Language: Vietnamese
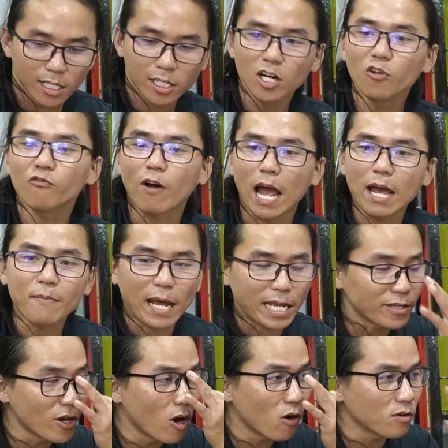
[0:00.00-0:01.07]
cứ không phải
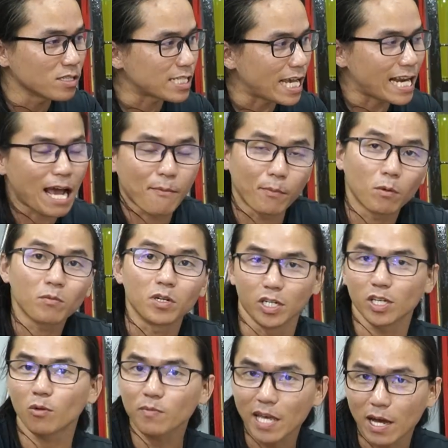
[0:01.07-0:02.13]
bạn vô thì xe nào mà cũng rửa
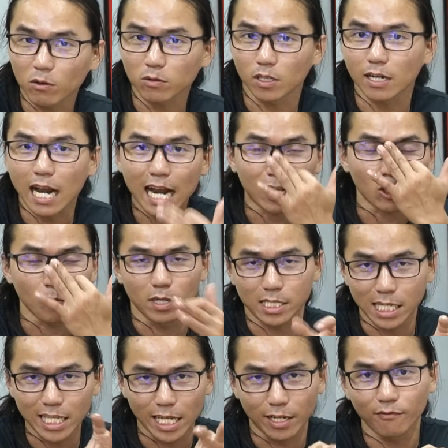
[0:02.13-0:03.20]
giống nhau. Thực ra là tụi mình
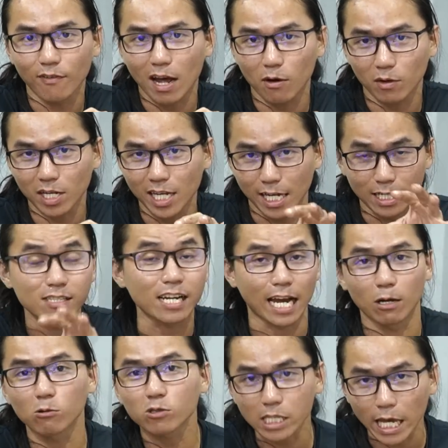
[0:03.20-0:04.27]
sẽ nhìn vào cái hiện
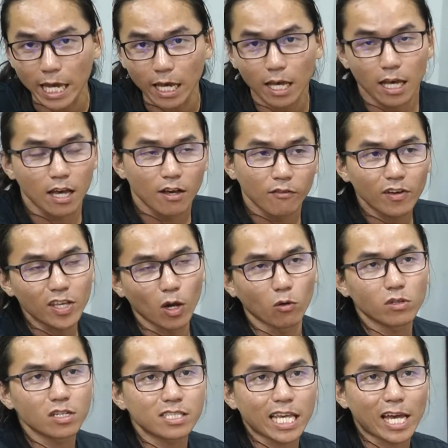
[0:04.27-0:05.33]
trạng của xe. Ví dụ
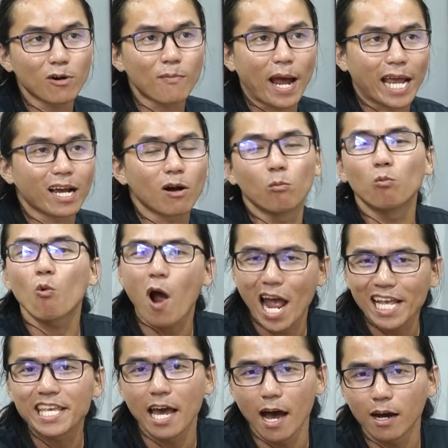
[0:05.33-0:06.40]
như xe của bạn không
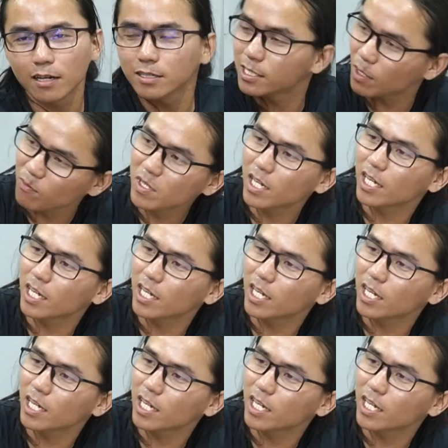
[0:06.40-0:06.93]
quá dơ, giống